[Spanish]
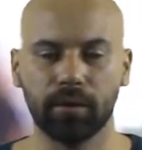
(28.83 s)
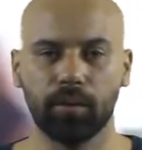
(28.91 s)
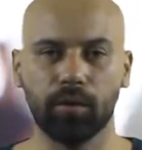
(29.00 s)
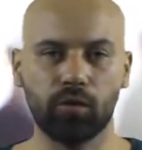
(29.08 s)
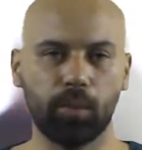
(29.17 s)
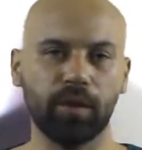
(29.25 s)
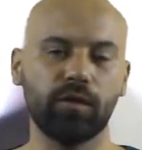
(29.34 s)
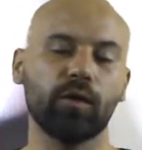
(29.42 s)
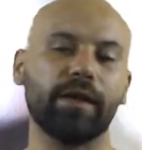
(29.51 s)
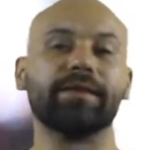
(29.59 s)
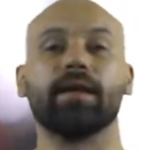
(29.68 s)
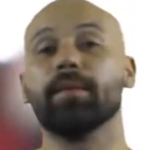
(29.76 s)
Por supuesto
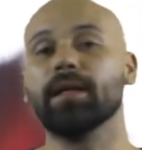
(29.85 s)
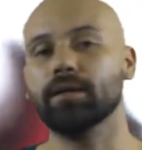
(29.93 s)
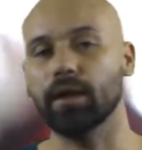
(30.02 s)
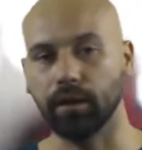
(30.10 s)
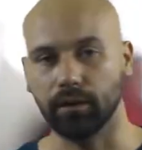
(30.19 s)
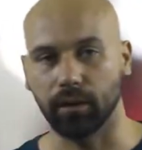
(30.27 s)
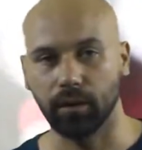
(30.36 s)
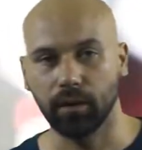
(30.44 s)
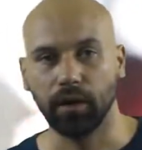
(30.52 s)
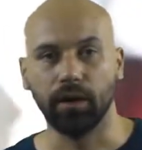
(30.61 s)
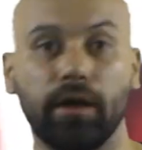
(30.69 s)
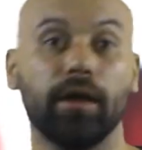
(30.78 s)
que entre más gente
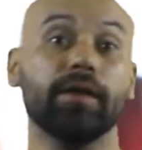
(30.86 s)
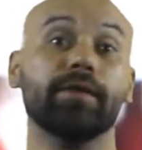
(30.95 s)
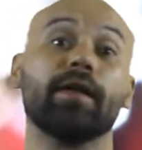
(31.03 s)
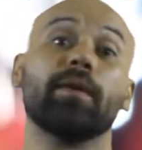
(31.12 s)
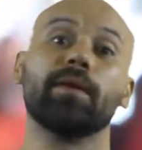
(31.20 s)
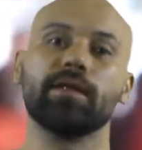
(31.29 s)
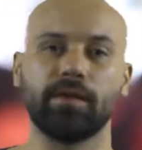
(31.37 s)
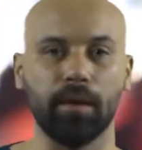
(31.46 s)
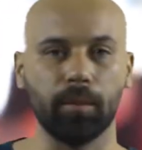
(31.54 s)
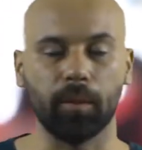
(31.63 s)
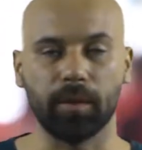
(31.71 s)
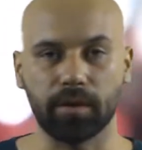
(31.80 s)
y entre más
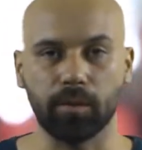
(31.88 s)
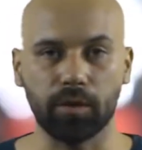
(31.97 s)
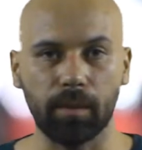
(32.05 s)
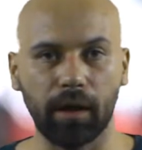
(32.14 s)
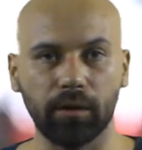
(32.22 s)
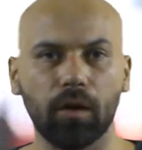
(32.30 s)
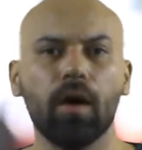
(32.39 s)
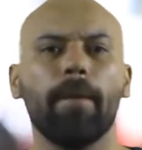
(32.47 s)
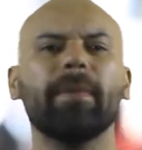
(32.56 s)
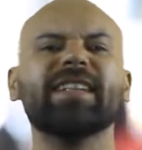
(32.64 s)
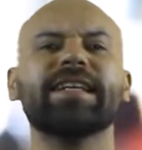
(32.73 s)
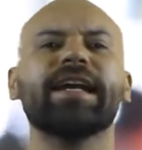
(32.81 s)
tiempo pasemos hablando,
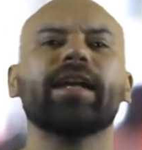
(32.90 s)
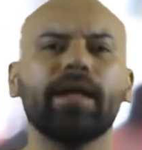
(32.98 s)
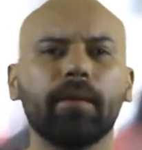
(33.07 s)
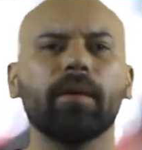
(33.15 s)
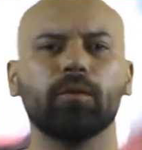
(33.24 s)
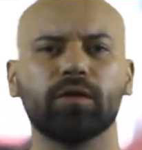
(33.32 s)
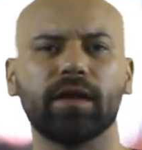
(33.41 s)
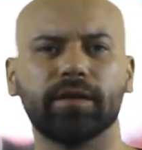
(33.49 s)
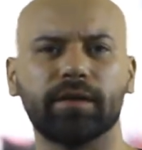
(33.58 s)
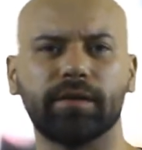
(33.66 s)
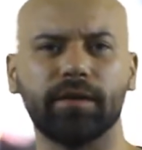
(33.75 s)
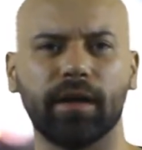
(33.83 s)
más energía vamos a
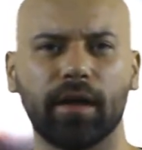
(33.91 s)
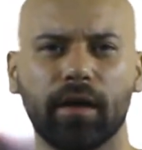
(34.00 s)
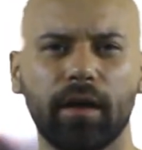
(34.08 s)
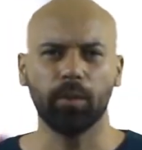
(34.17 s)
necesitar.